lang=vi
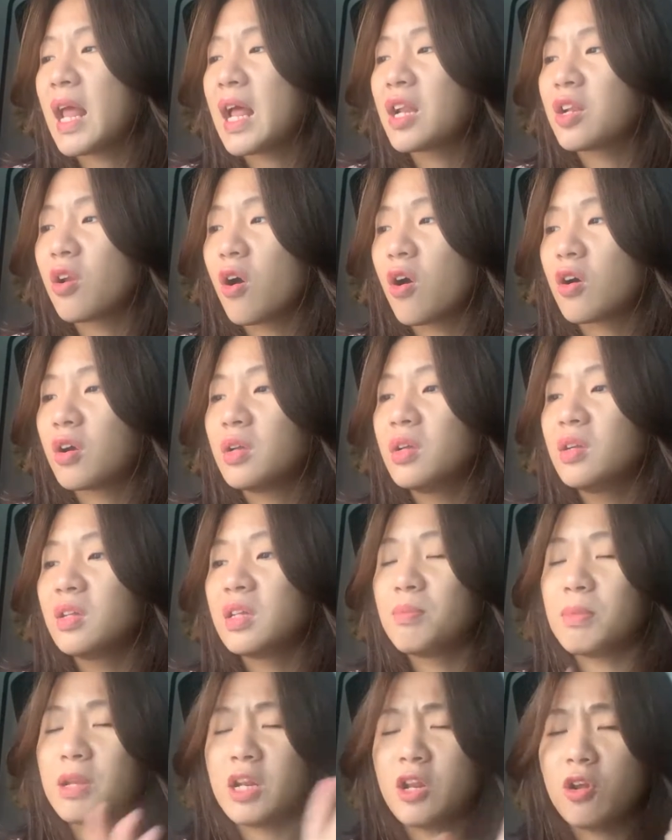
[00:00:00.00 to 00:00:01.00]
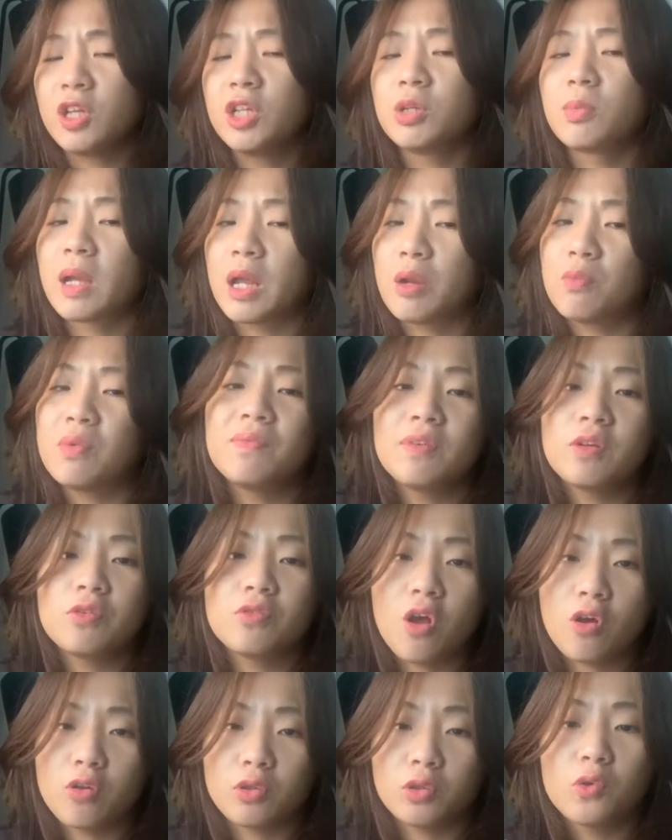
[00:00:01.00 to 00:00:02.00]
đã nói thì mình nói trong cái review
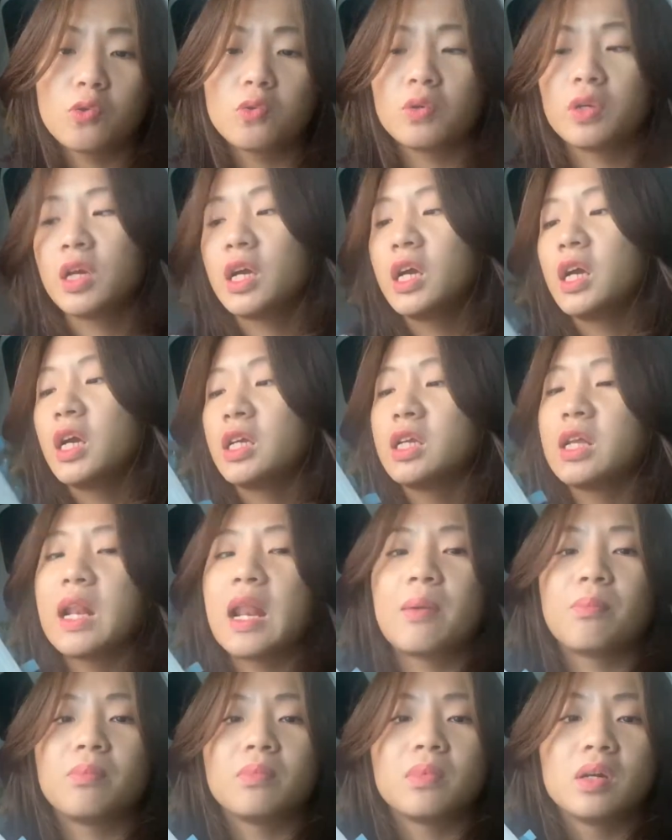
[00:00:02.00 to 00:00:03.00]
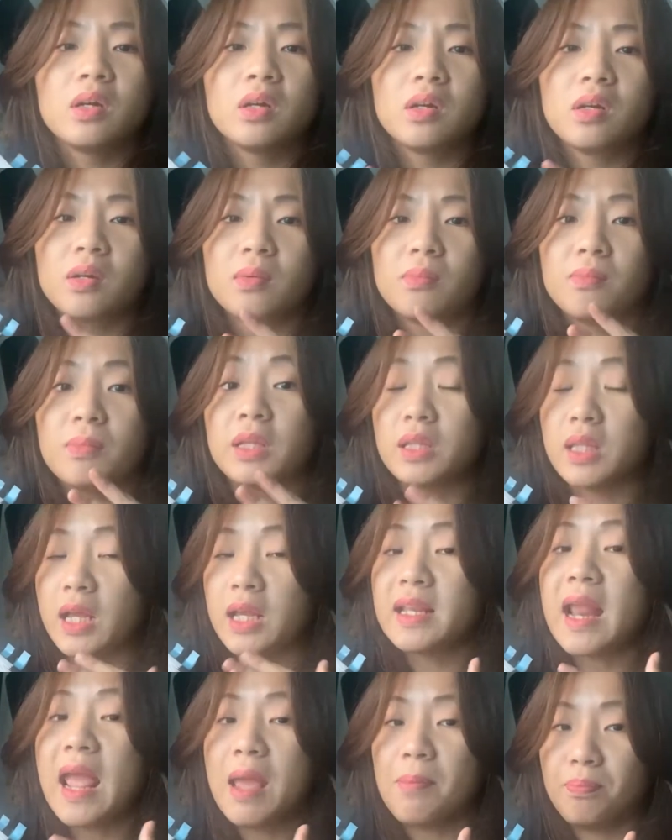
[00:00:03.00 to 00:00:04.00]
đó rồi như là mình
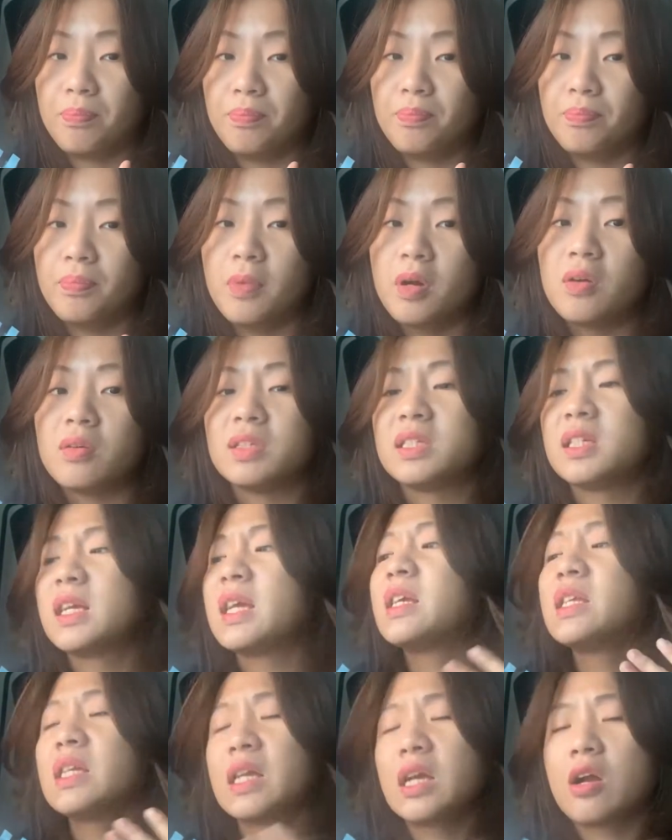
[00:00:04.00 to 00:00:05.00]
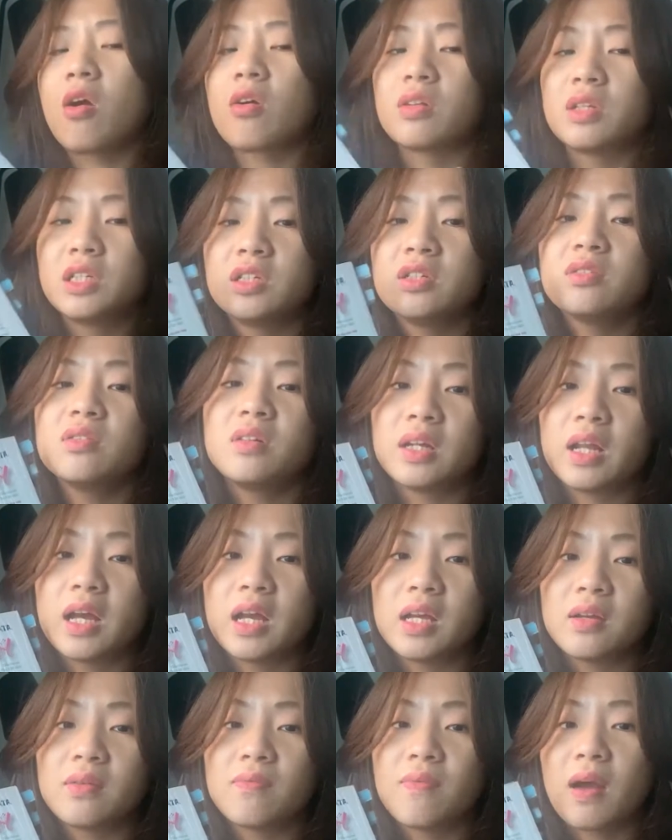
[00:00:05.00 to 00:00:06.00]
thấy đẹp ở chính những con chữ ở
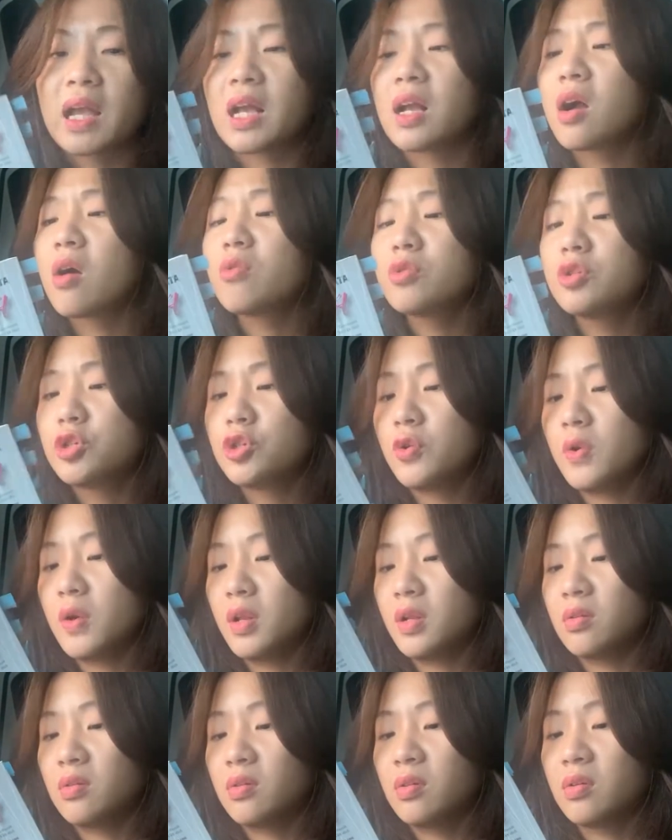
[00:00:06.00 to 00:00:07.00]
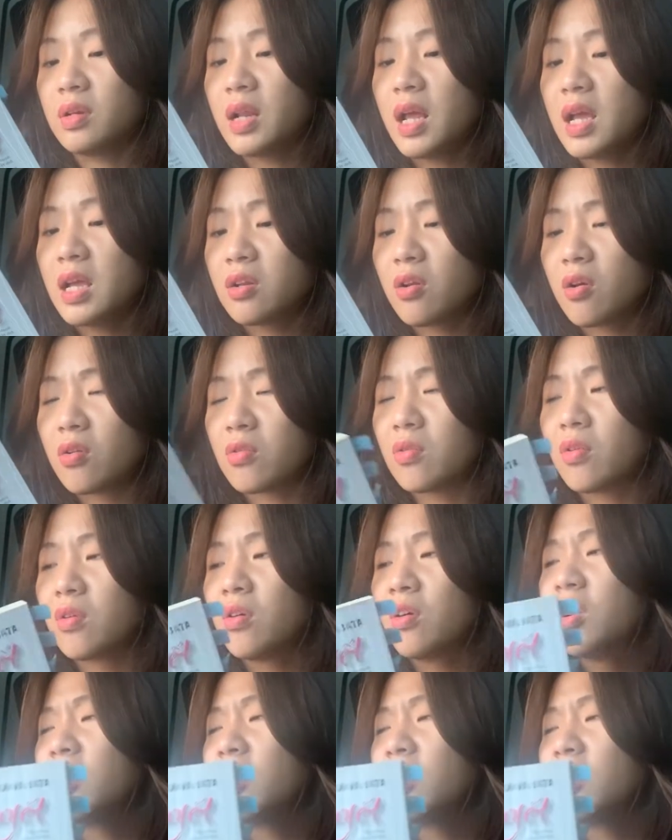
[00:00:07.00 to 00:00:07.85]
đây và cái câu chuyện ở đây nó nó